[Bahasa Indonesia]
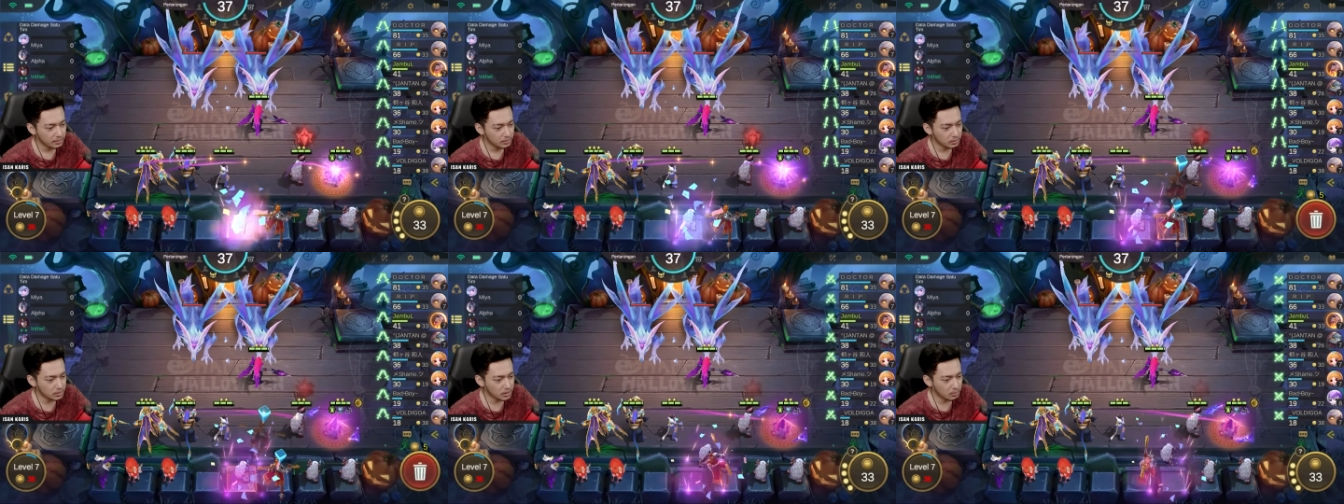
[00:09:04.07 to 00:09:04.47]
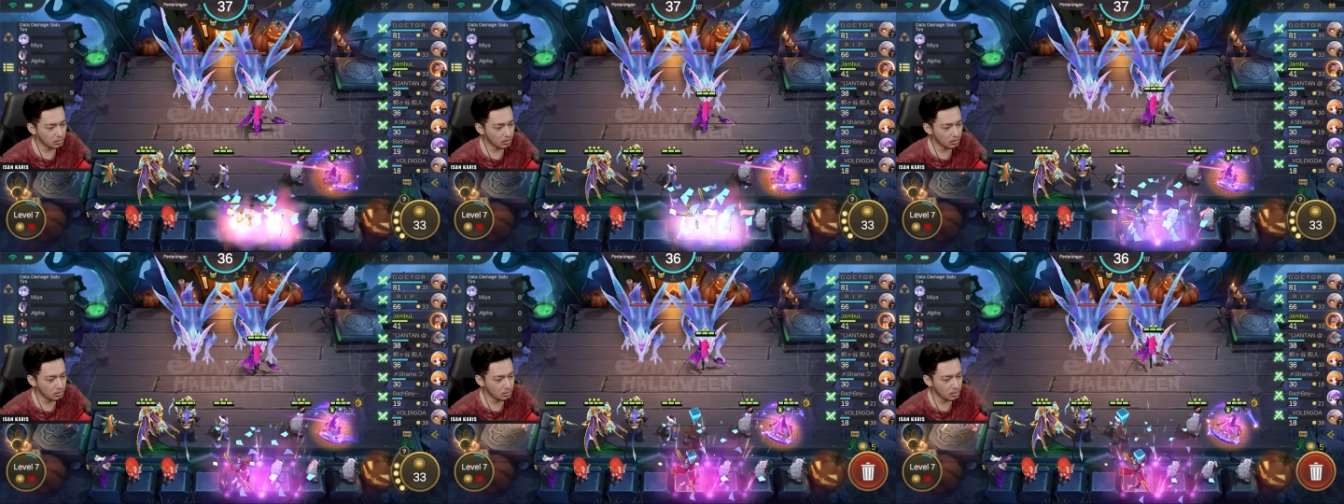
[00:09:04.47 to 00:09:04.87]
Tuh
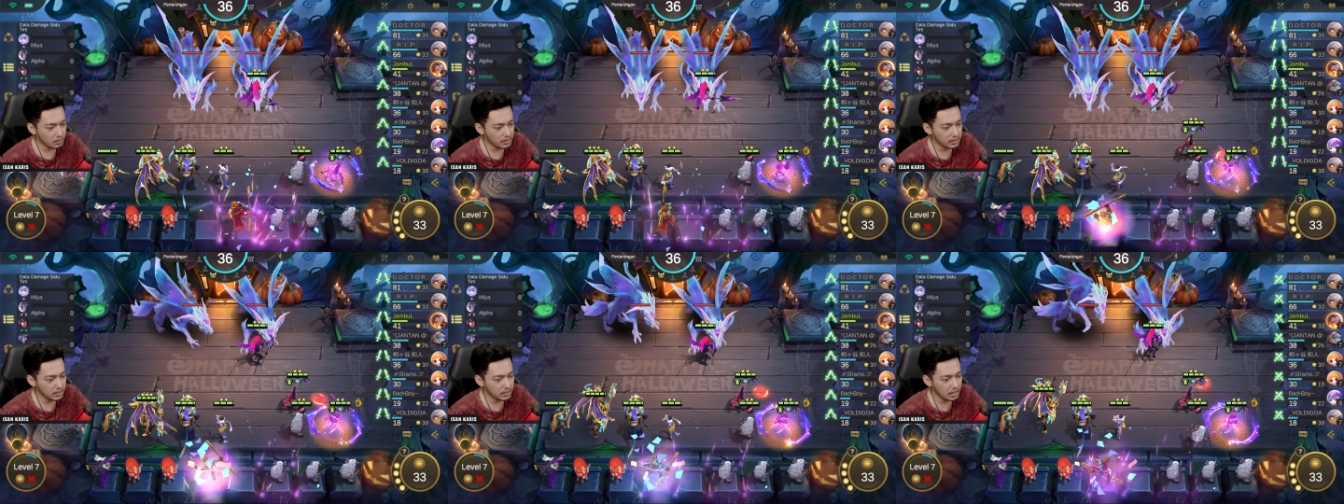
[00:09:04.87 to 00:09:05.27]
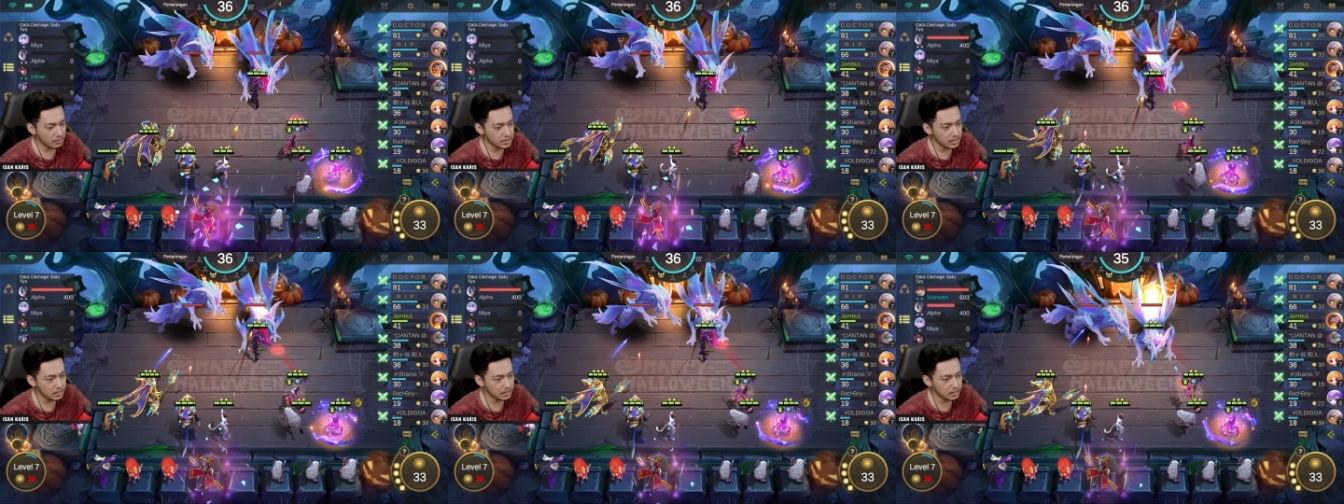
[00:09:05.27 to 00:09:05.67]
tampol gue udah mau level 3
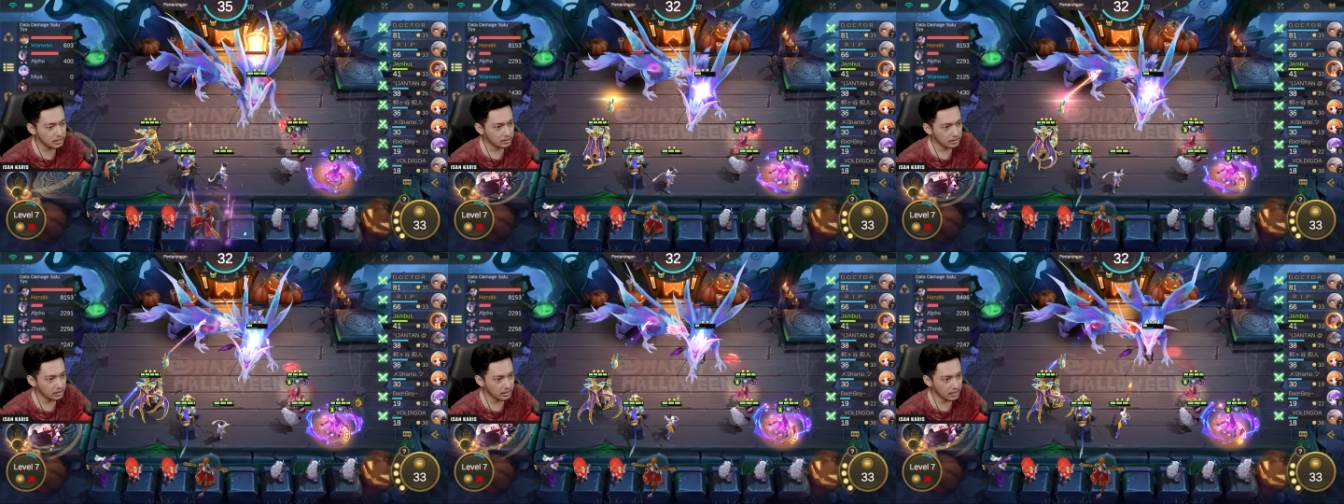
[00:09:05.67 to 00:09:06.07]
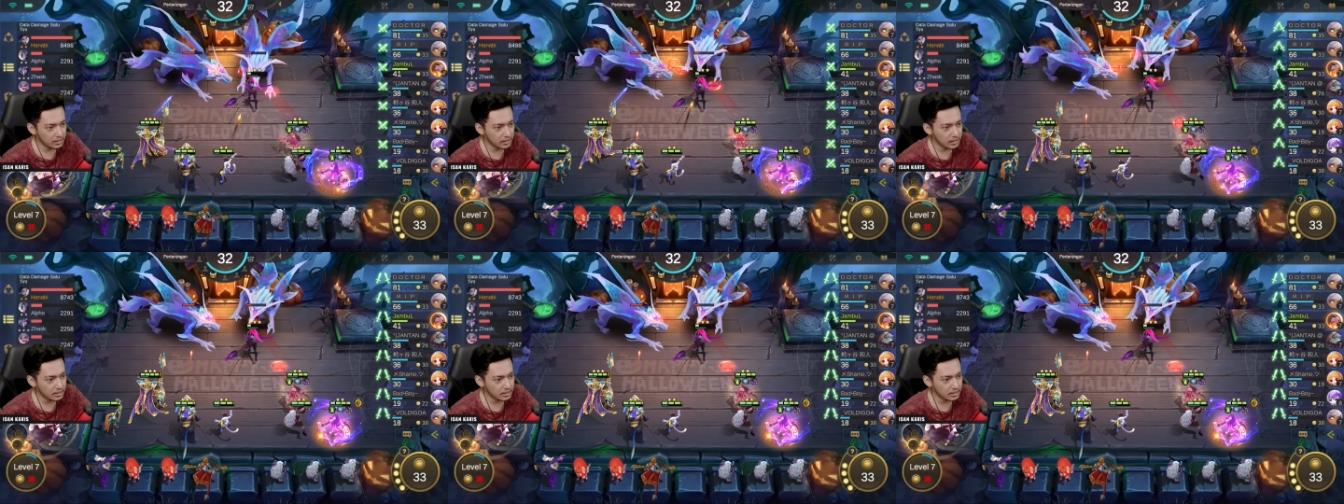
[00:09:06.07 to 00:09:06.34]
masalahnya nih Tinggal nyari